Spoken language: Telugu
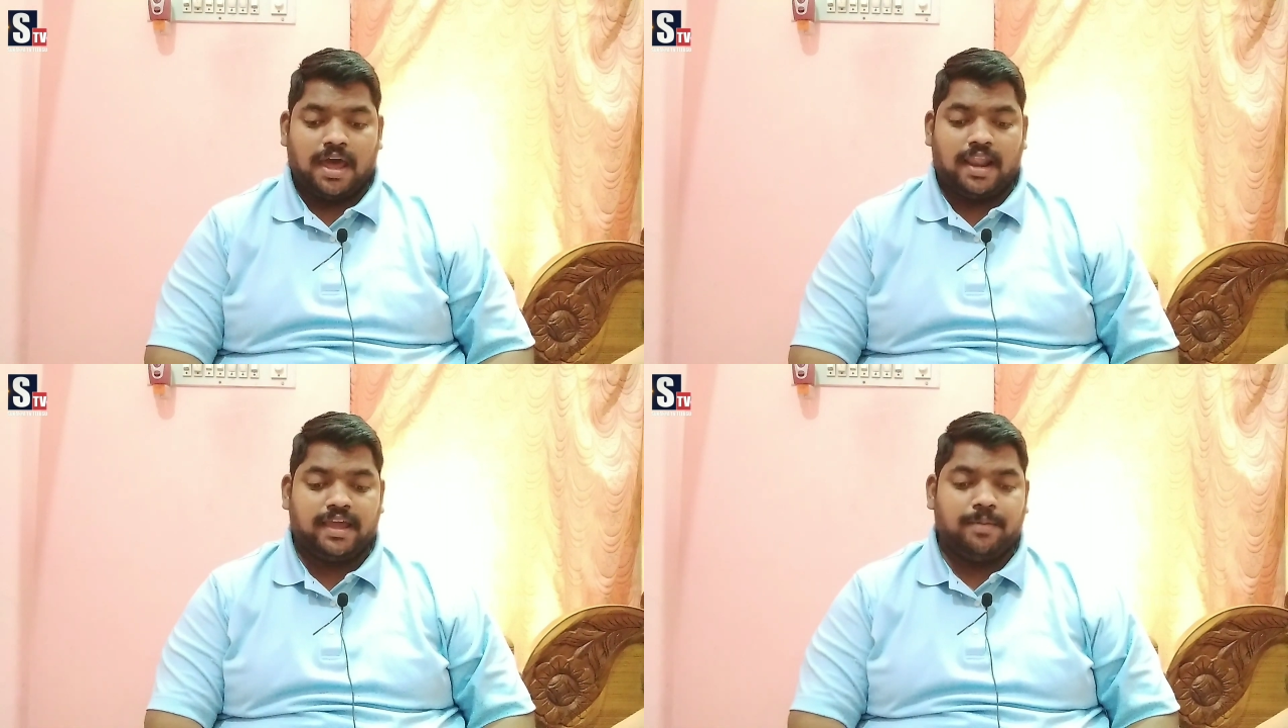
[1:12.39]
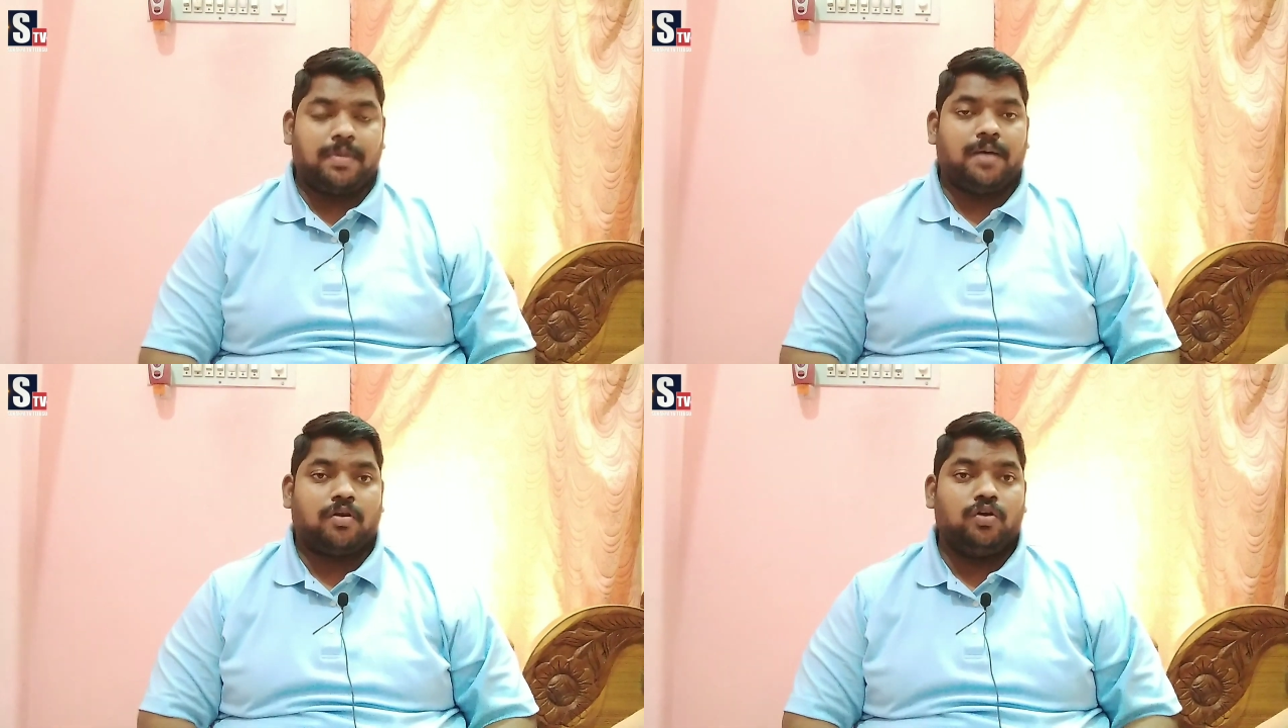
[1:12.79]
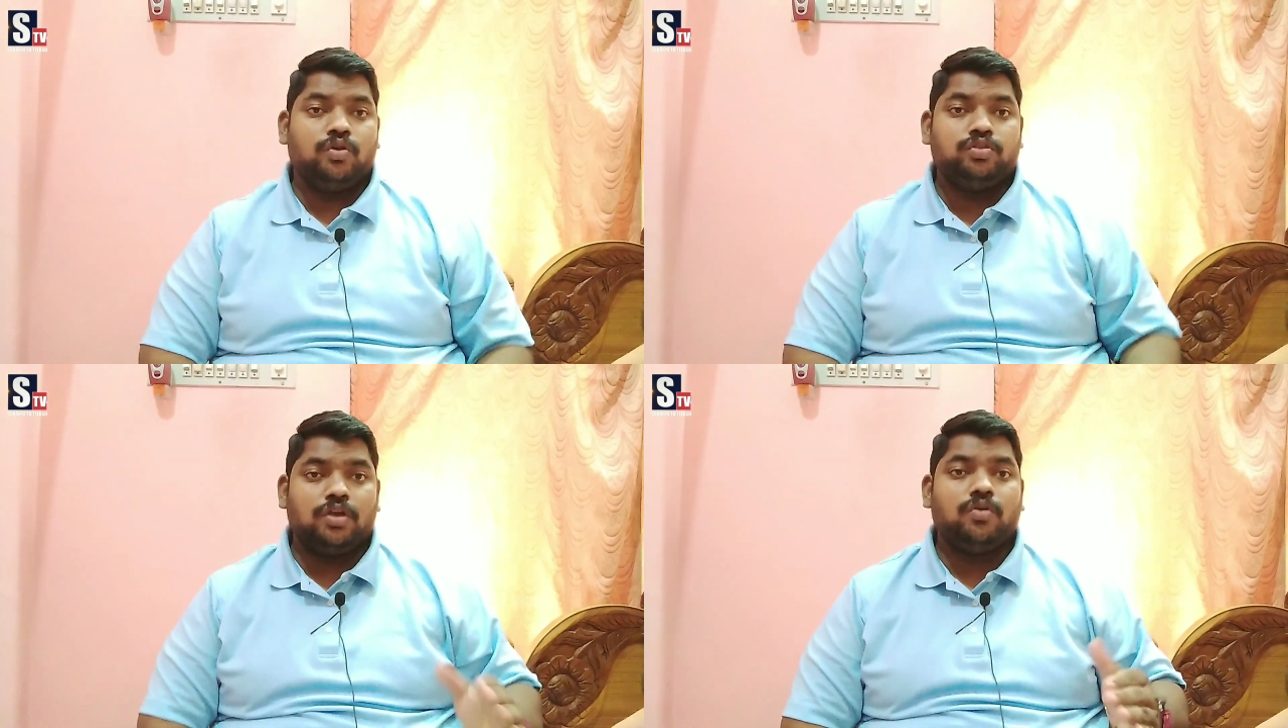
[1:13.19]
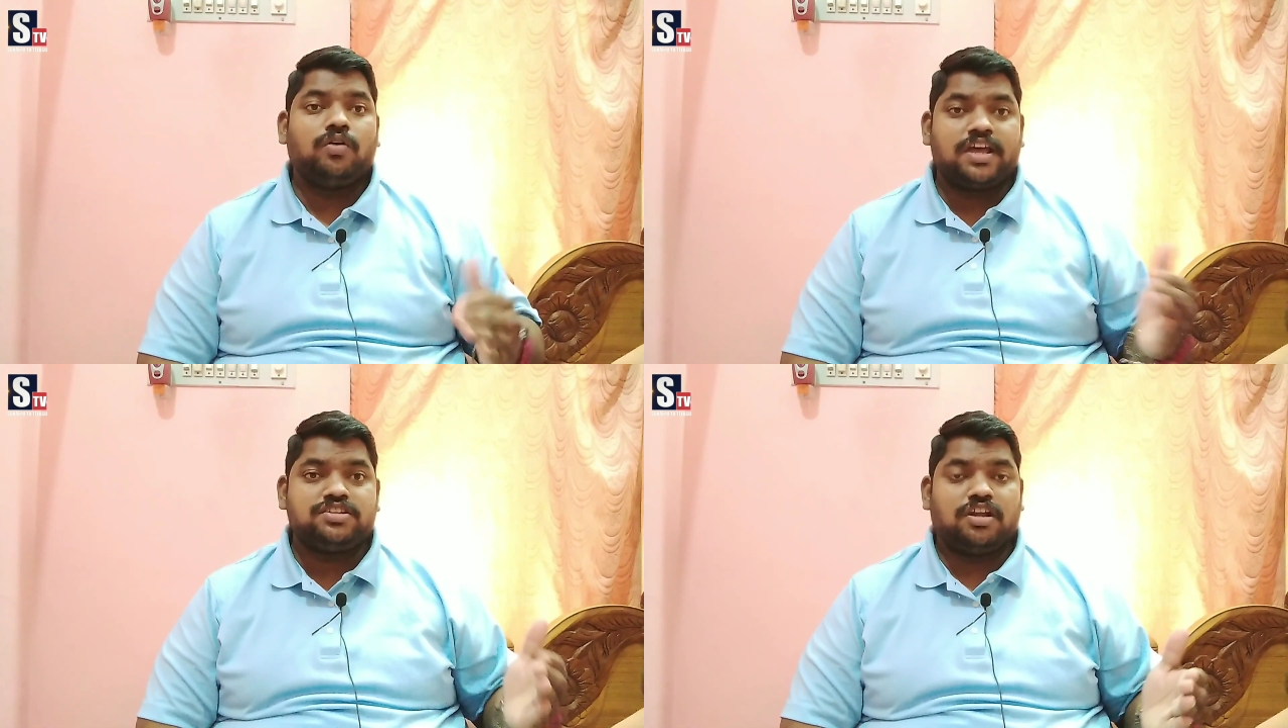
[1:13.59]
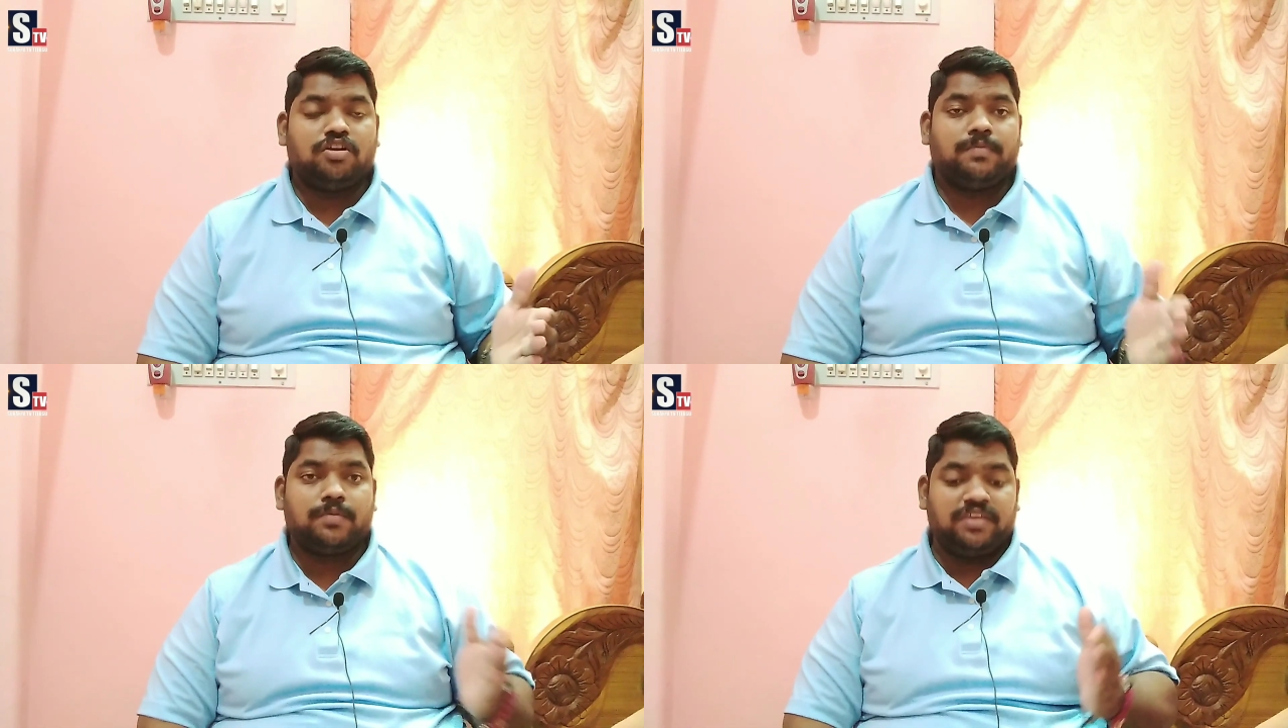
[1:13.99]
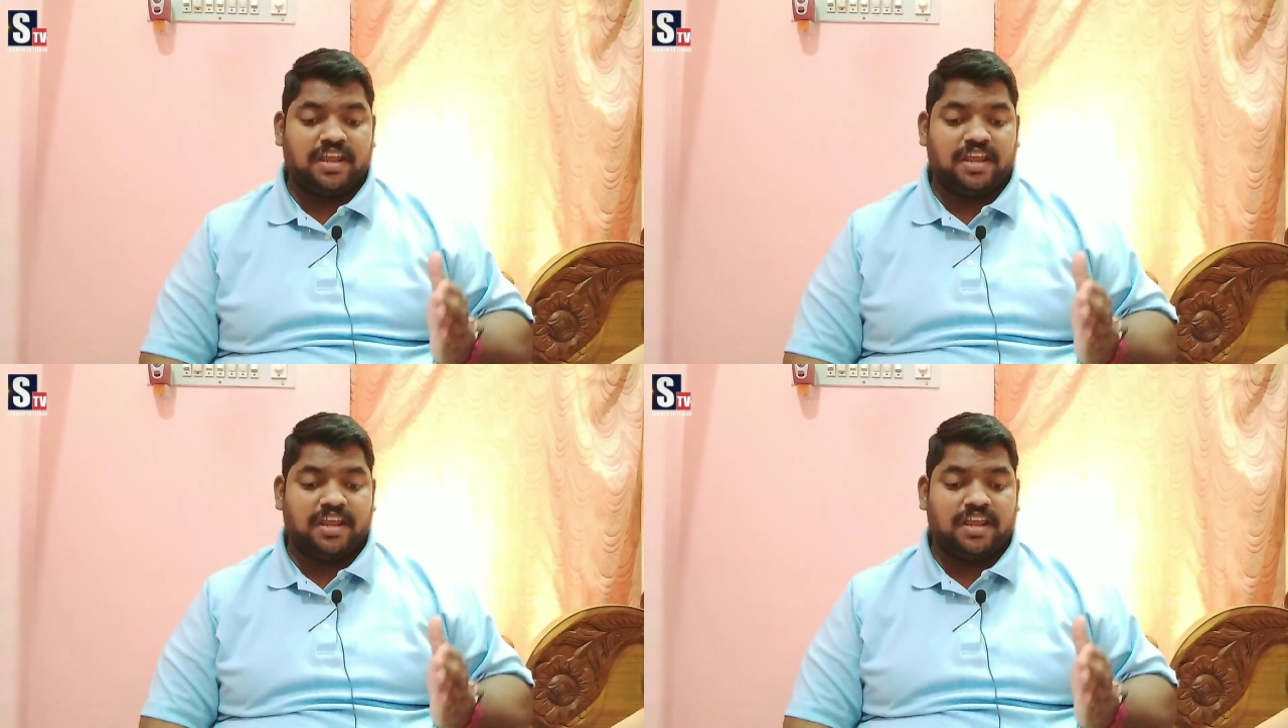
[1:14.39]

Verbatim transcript: అలాగే రెండు తెలుగు రాష్ట్రాల్లో మనం